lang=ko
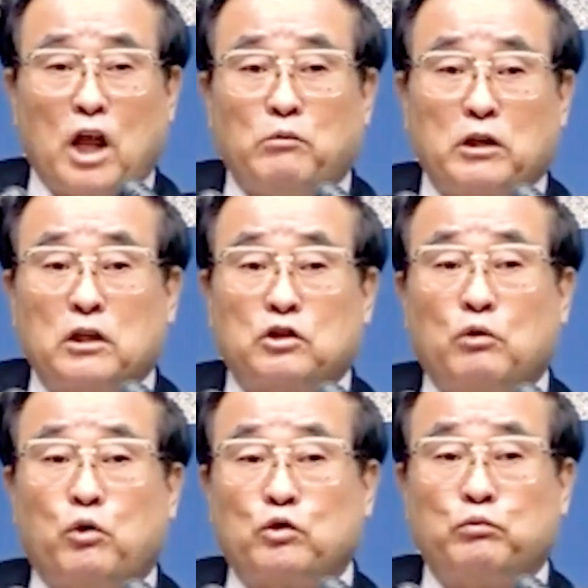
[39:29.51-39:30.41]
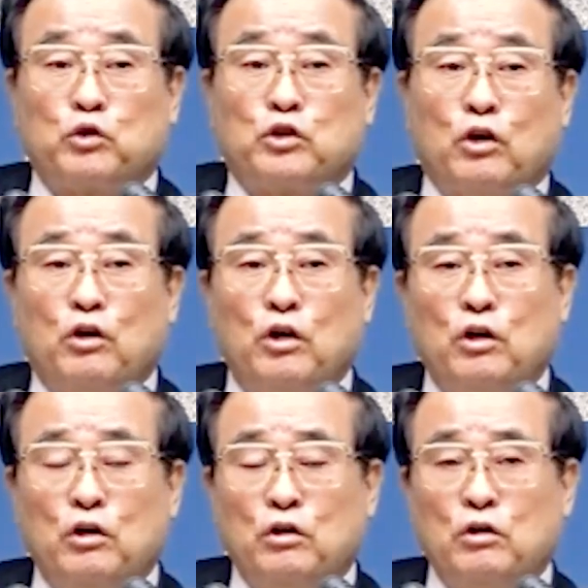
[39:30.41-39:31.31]
날마다 쳐 부셔.
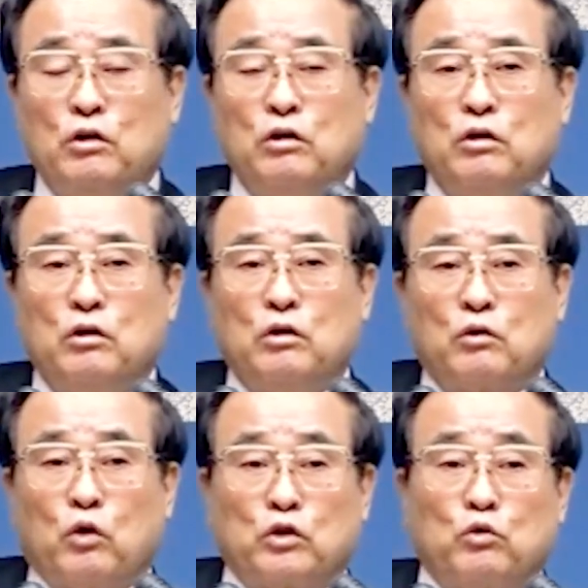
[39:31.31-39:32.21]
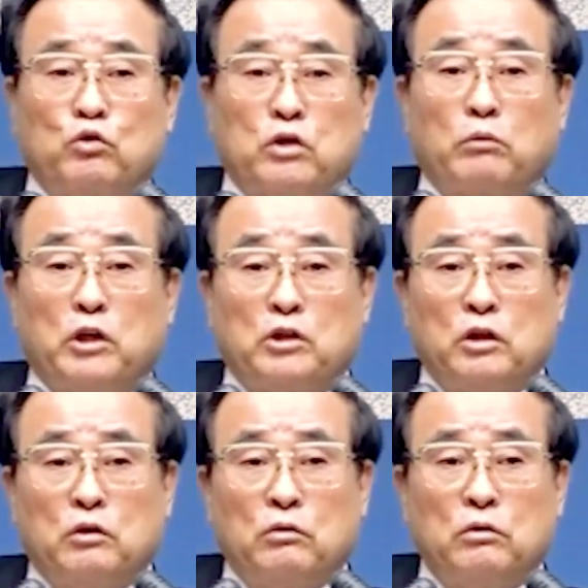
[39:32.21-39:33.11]
고정 구 장 몇
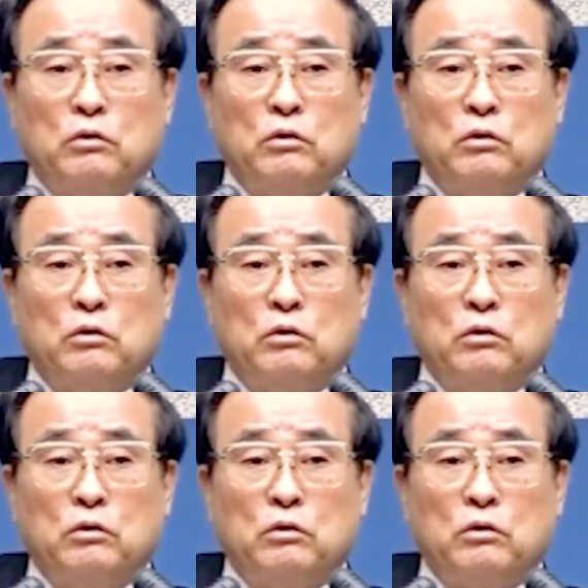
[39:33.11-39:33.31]
절이요?